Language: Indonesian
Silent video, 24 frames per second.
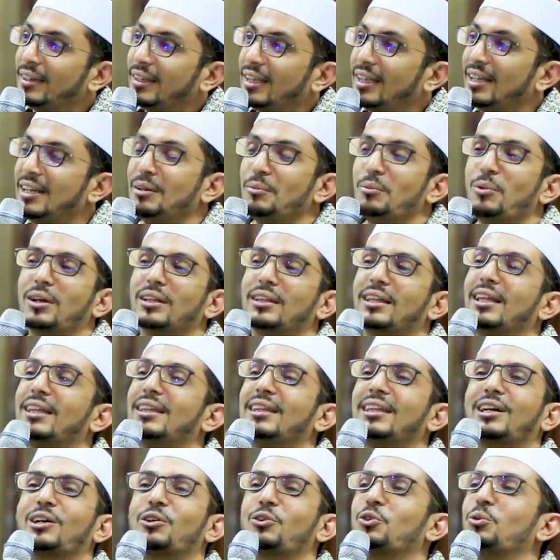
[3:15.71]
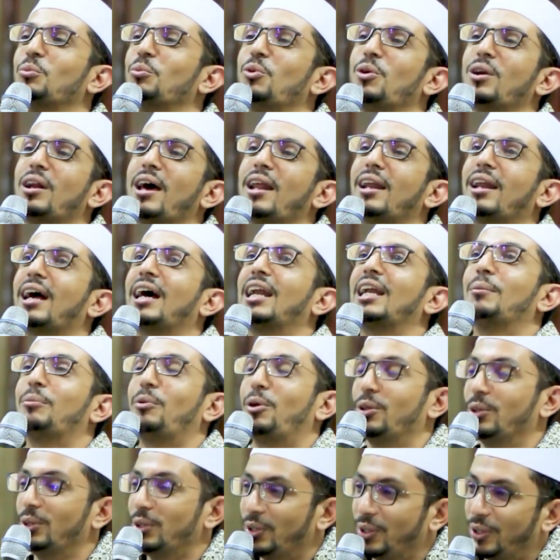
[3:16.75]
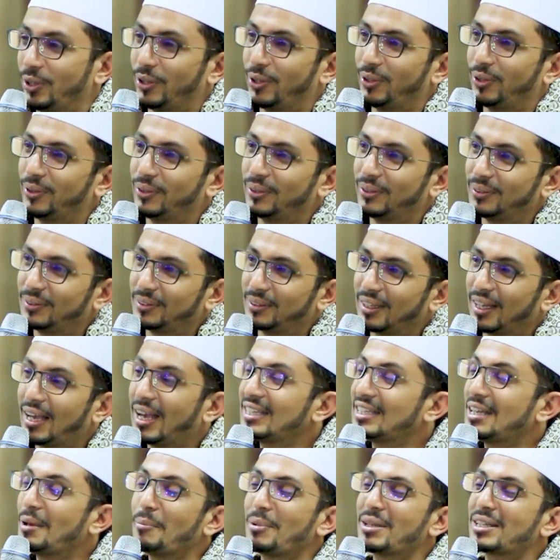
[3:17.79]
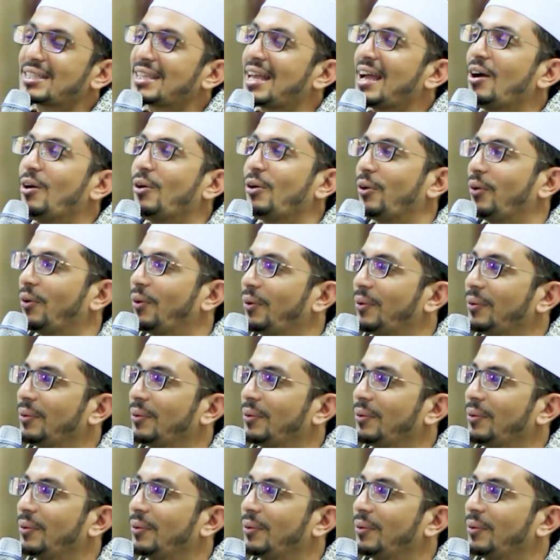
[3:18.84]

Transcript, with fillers: Ini buat ente ke kuburan ngadep Allah. Nggak nyampe setahun.